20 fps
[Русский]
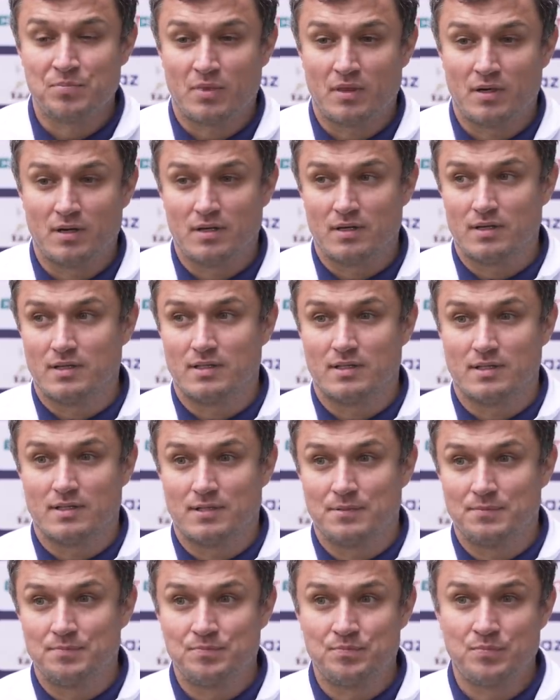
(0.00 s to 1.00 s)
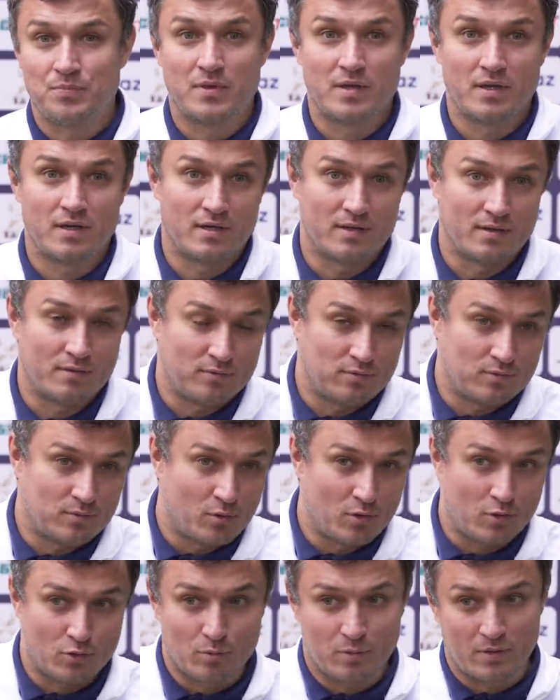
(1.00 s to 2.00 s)
Э, э,
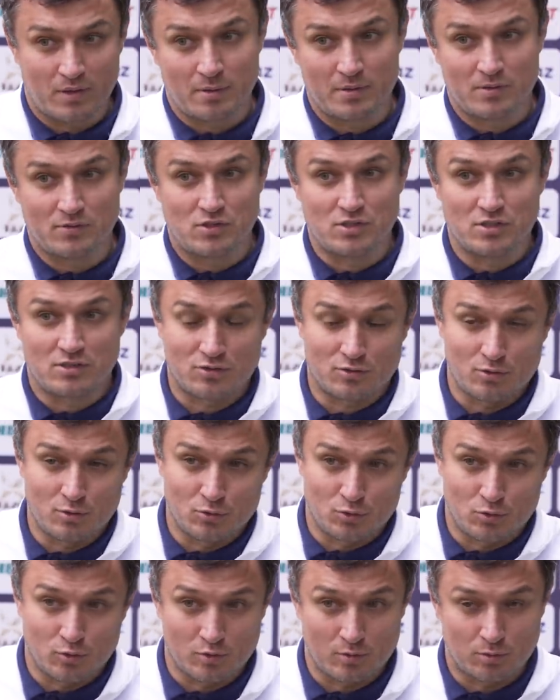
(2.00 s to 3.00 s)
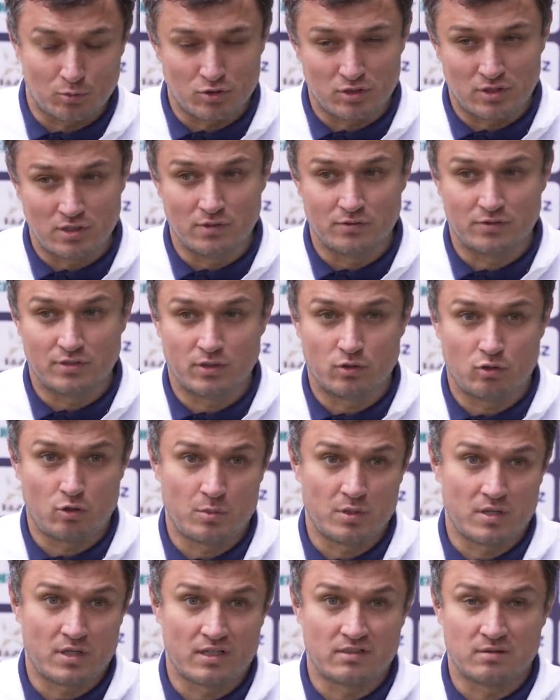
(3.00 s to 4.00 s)
футбольный клуб «Локомотив» с чистой совестью отпустил. Вся
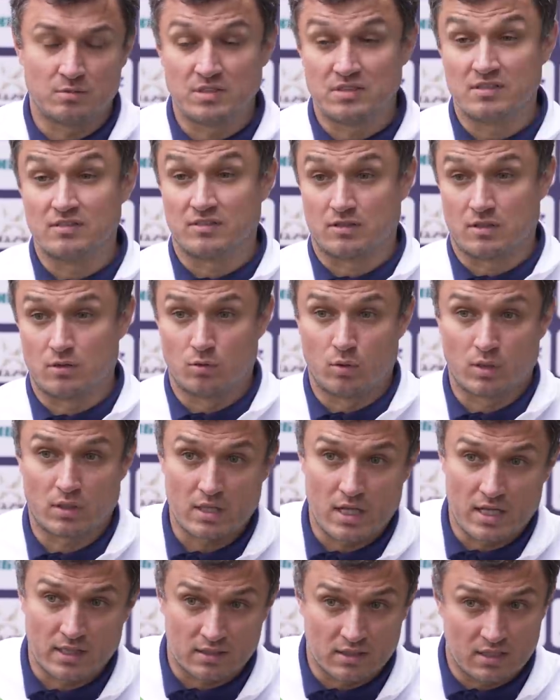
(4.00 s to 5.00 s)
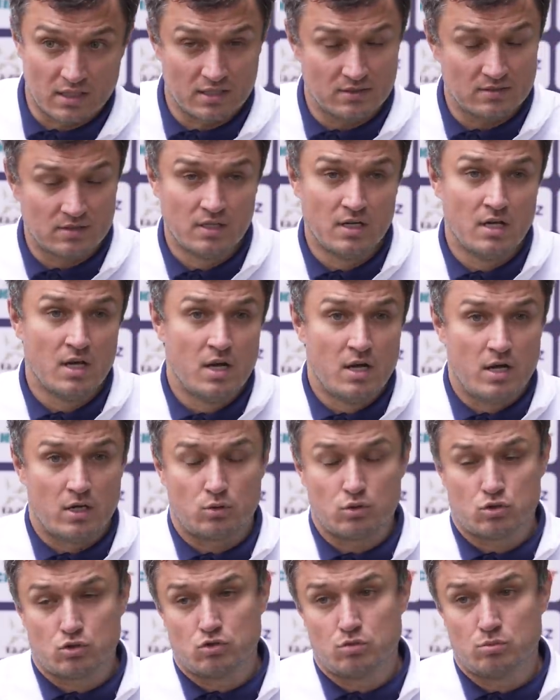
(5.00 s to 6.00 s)
документация медицинского У Атланта есть.
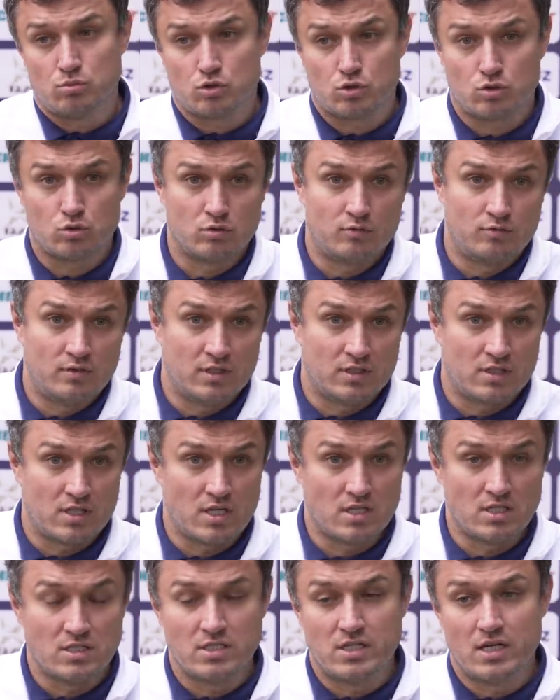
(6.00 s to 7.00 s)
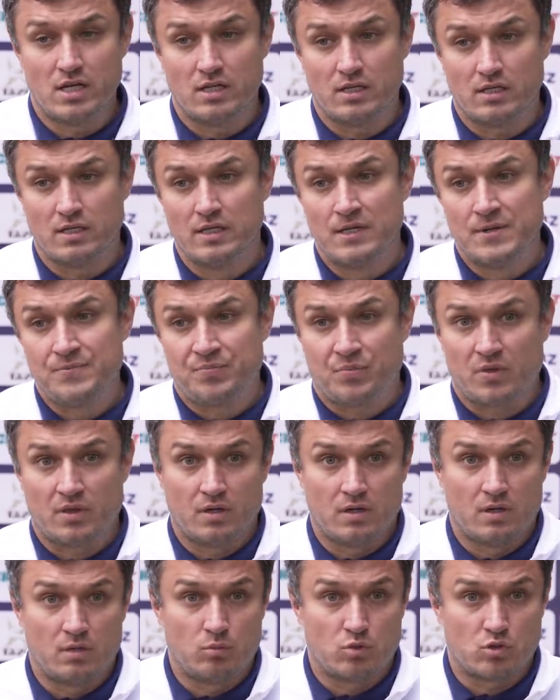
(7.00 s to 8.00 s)
Я тоже думаю, что 2-3 недели,
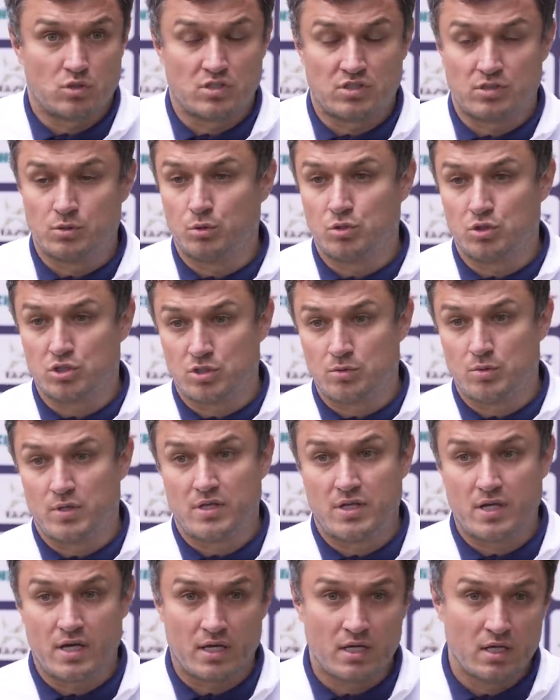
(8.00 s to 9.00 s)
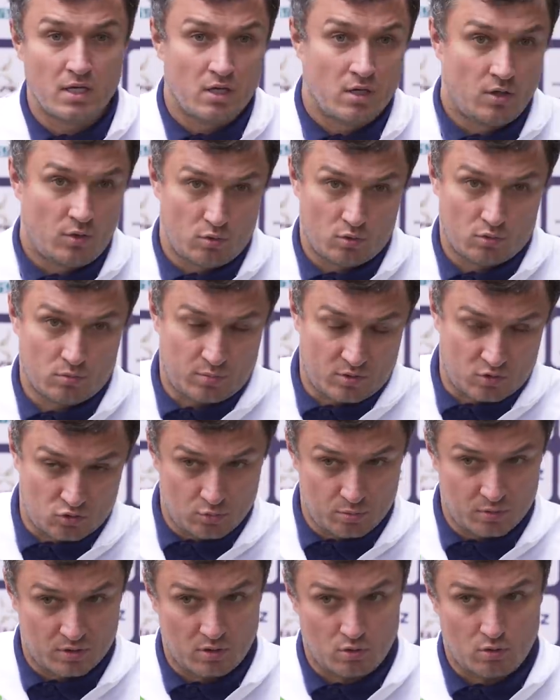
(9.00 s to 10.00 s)
может, до сегодняшнего дня, и он
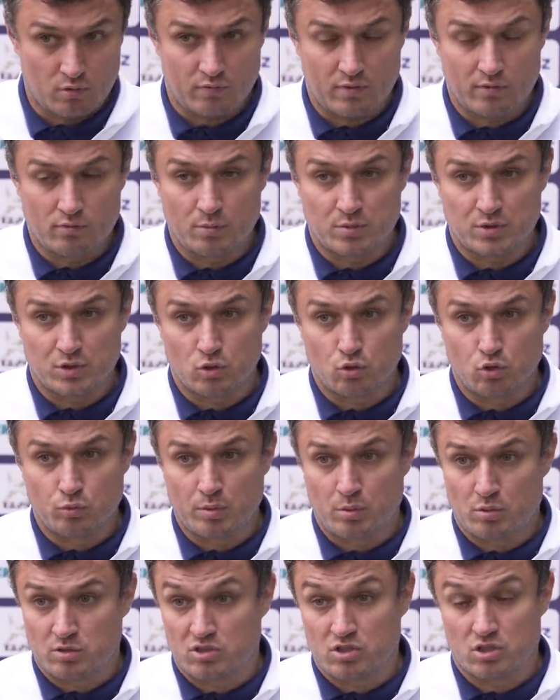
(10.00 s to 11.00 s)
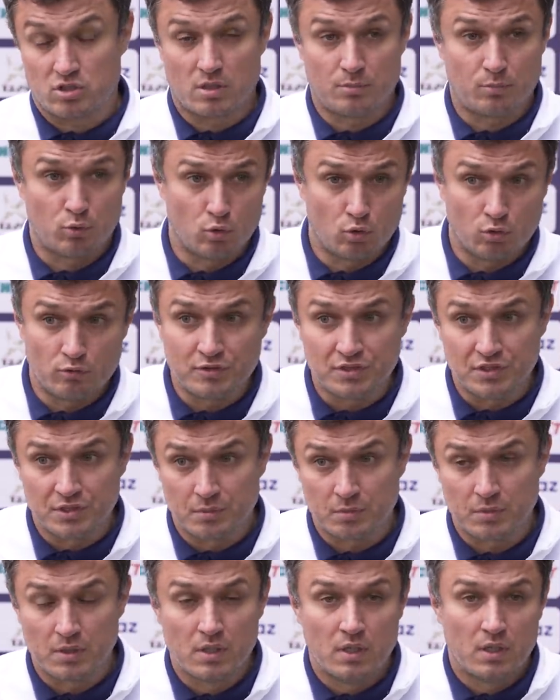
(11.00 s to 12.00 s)
приступит к тренировкам в общей группе, может, даже на поле
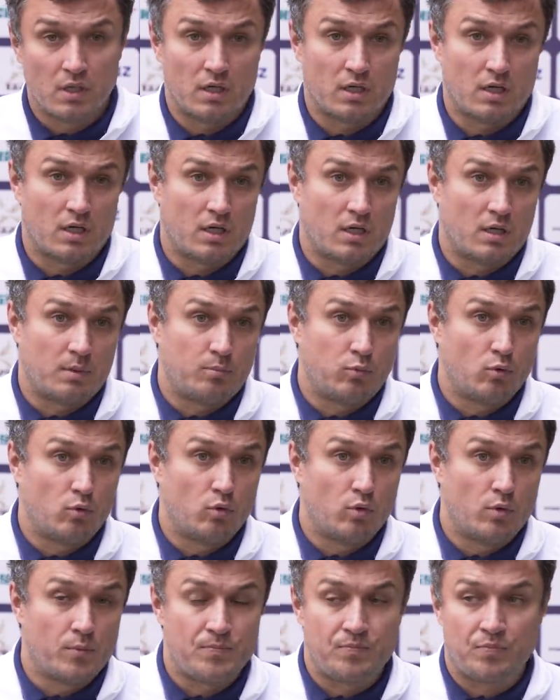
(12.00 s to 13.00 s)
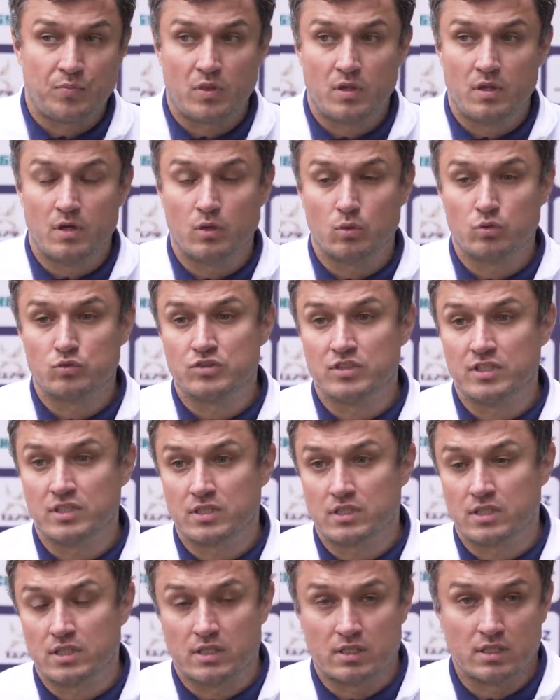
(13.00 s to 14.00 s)
увидим. По
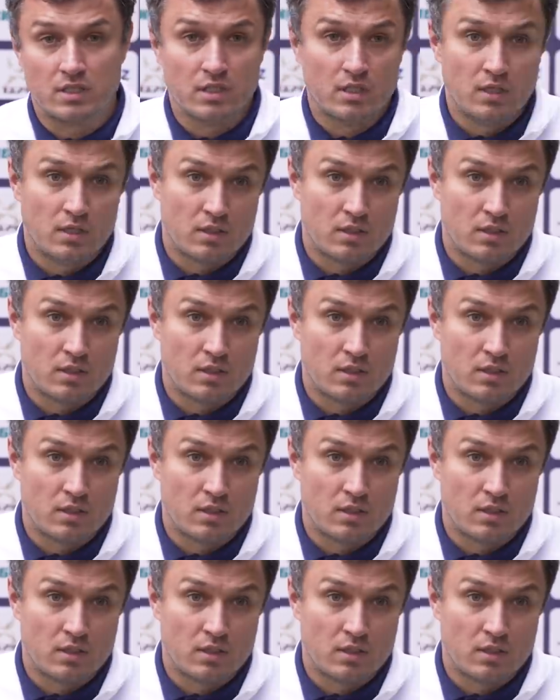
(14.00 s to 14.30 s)
Луценко